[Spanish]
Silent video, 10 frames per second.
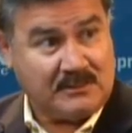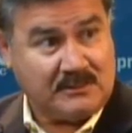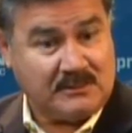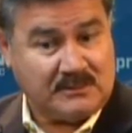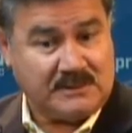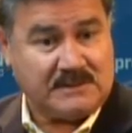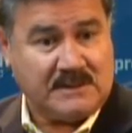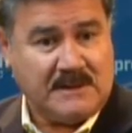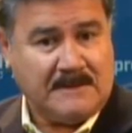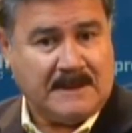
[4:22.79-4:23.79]
Entonces,
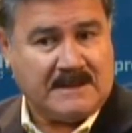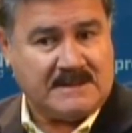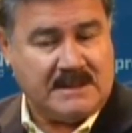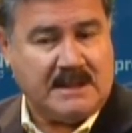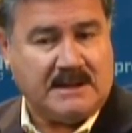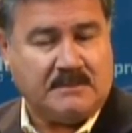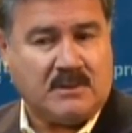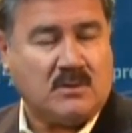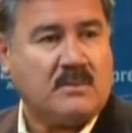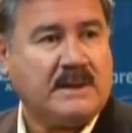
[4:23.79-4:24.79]
sí es
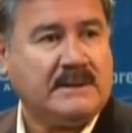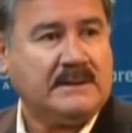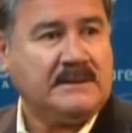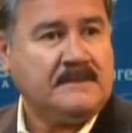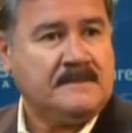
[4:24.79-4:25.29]
preocupante.